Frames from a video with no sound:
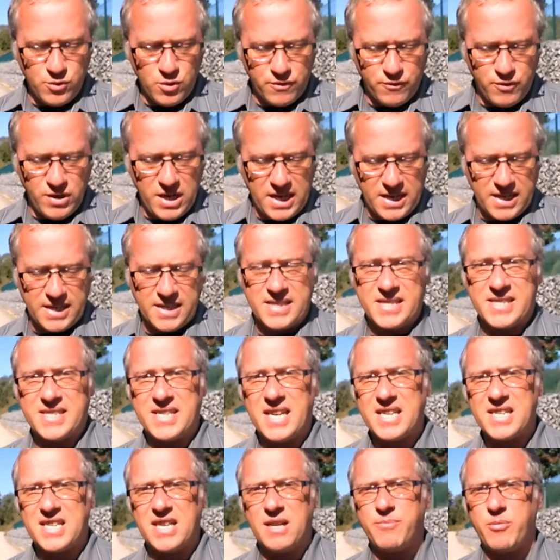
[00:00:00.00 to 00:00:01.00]
Donc voilà,
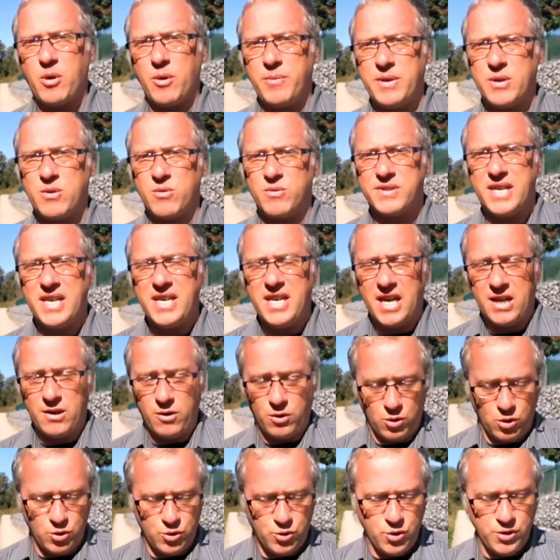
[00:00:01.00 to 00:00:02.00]
ça c'est le premier conseil.
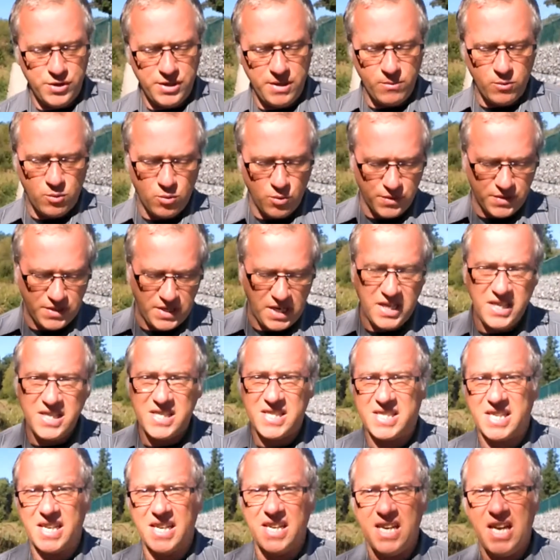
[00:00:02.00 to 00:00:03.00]
Alors le deuxième
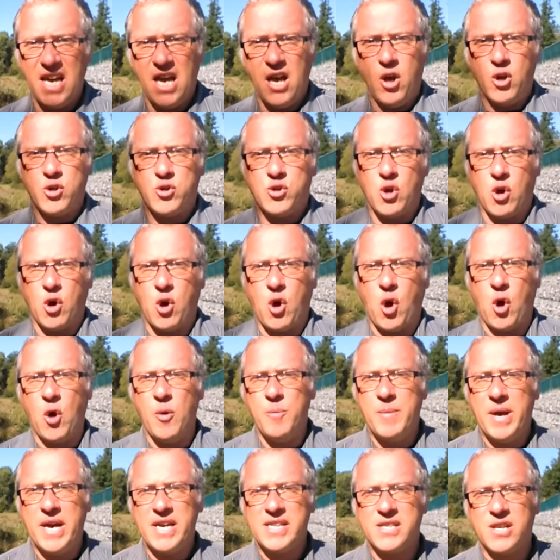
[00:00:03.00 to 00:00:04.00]
conseil, c'est se
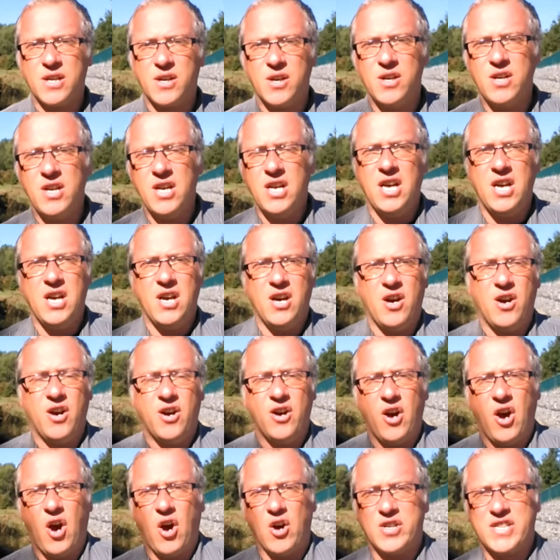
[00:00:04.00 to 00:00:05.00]
remettre
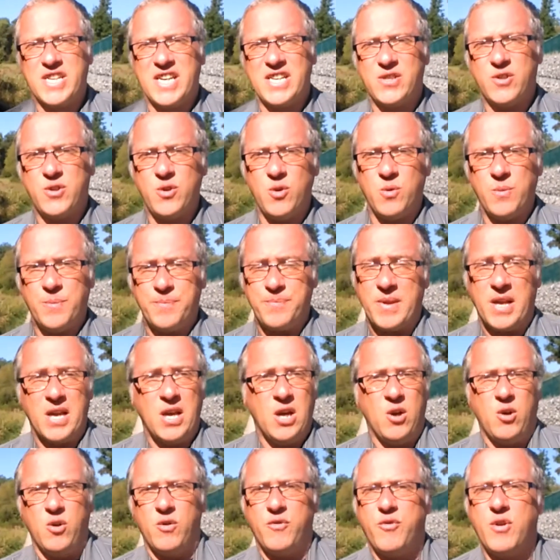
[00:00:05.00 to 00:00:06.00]
euh, en question.
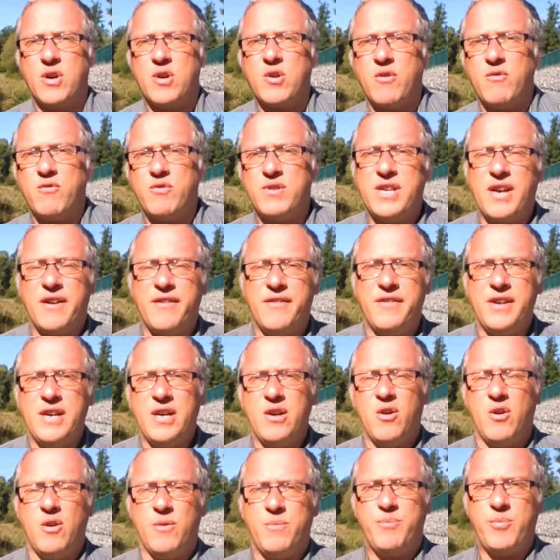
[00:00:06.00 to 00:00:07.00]
Une fois que vous
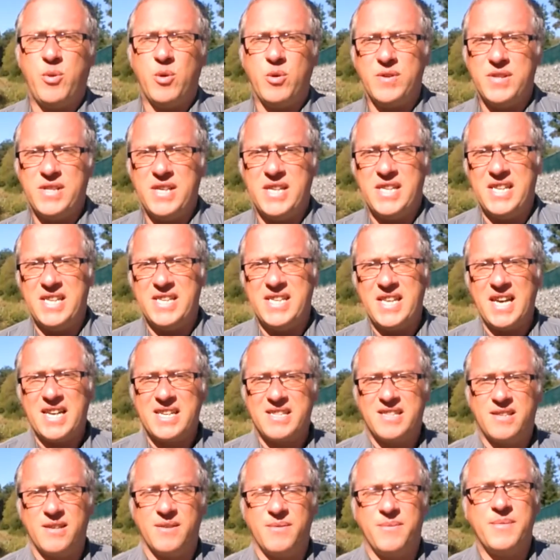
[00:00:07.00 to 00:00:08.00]
avez euh, posé des
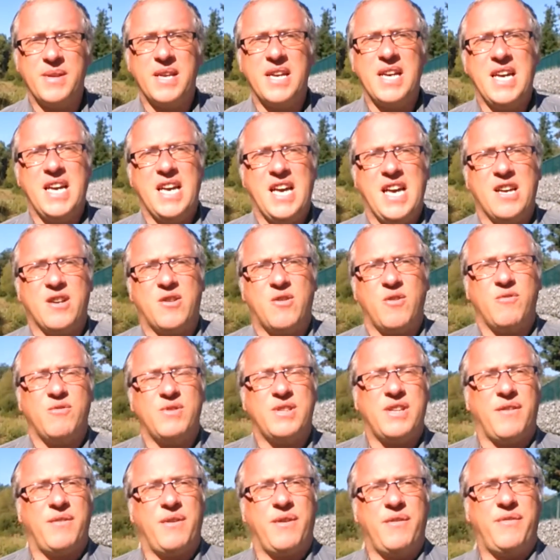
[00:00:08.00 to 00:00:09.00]
actes et que
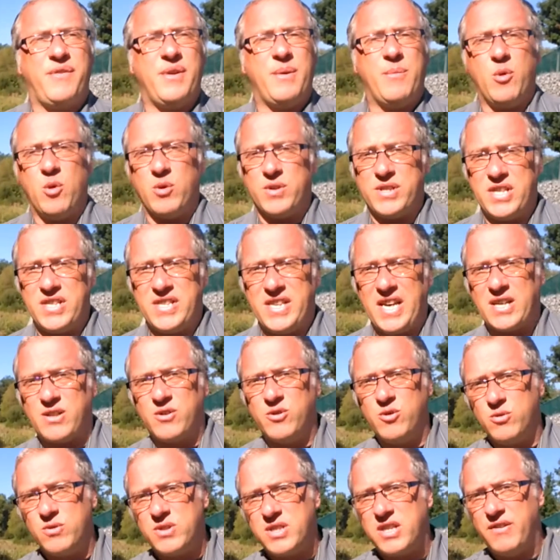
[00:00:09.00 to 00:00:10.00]
vous avez fait bon, des
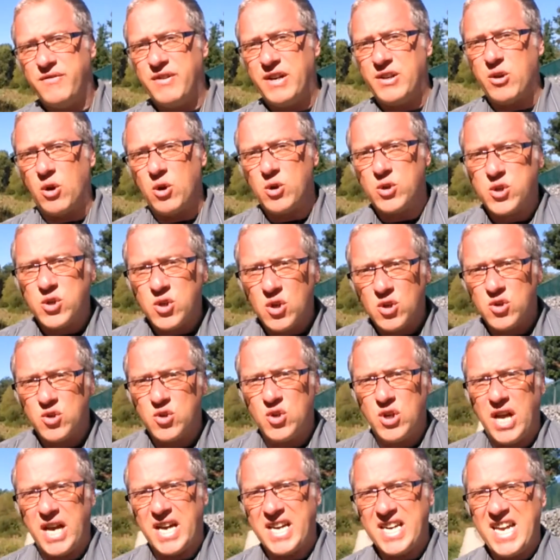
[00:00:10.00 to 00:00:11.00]
actions qui vont dans le
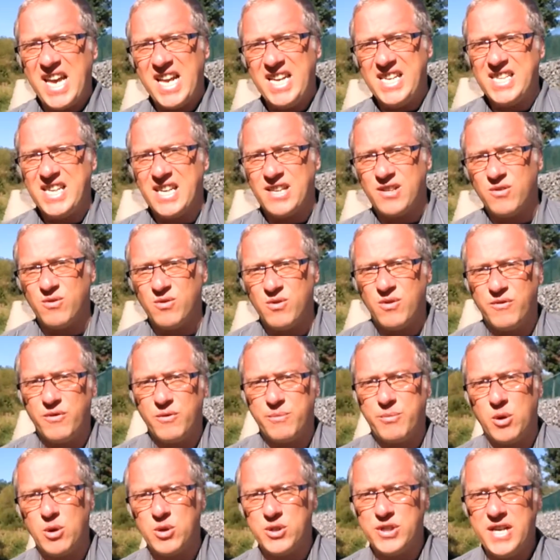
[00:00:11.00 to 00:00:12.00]
sens de la réalisation de
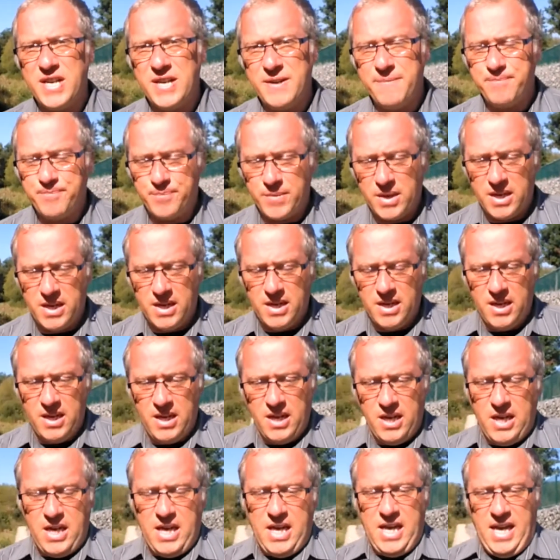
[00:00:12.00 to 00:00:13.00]
vos projets,
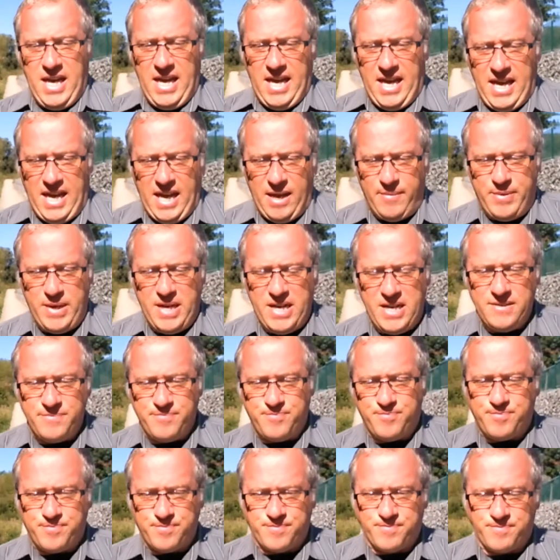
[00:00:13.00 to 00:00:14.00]
eh
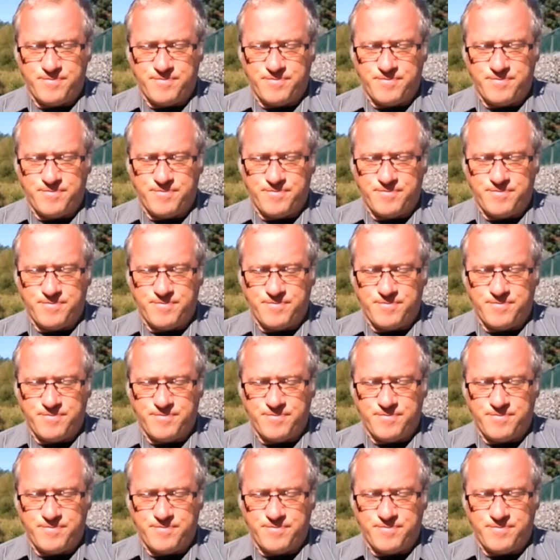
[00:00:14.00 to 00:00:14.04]
bien,